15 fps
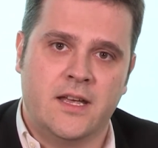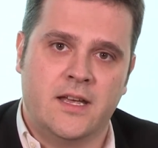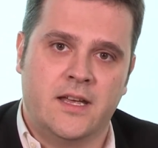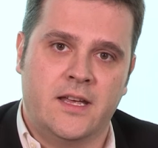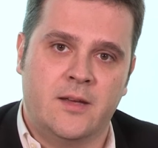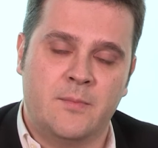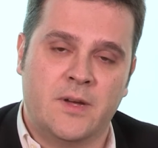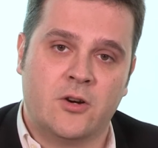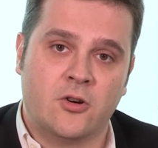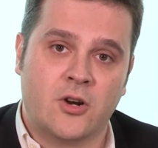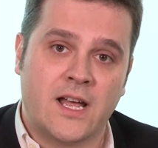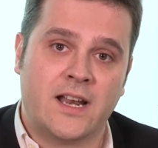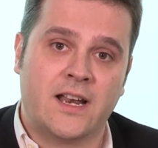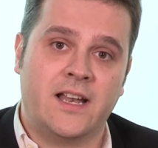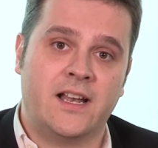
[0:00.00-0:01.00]
eh,
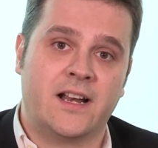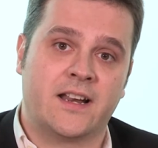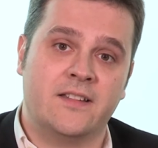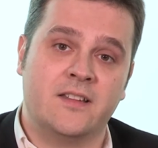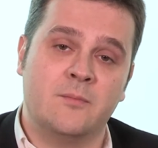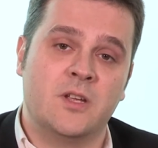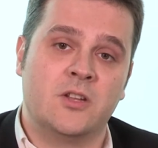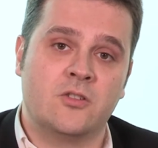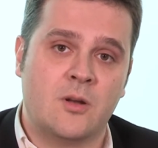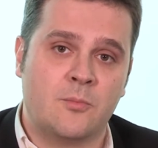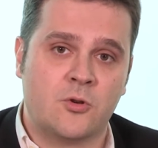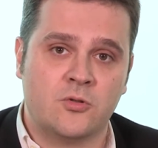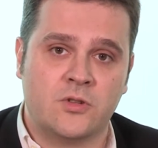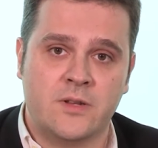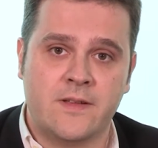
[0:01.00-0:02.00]
mejorar el rendimiento y la
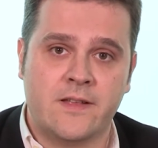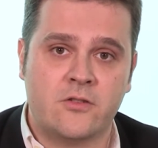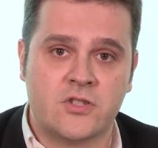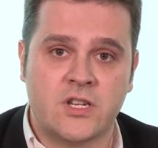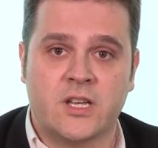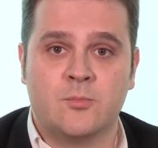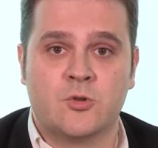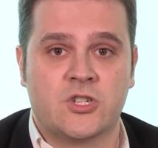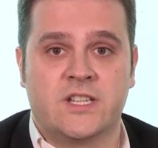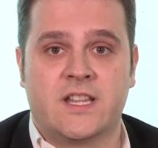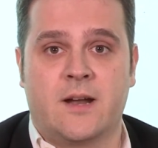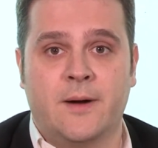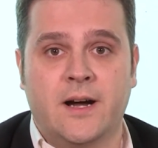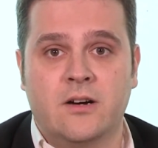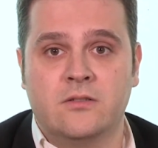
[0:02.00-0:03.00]
productividad de los equipos de
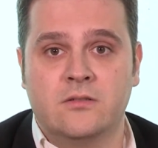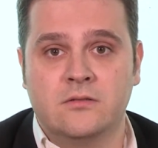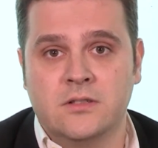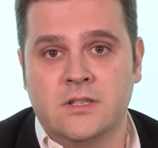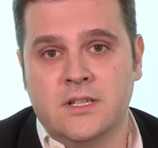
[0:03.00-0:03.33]
trabajo.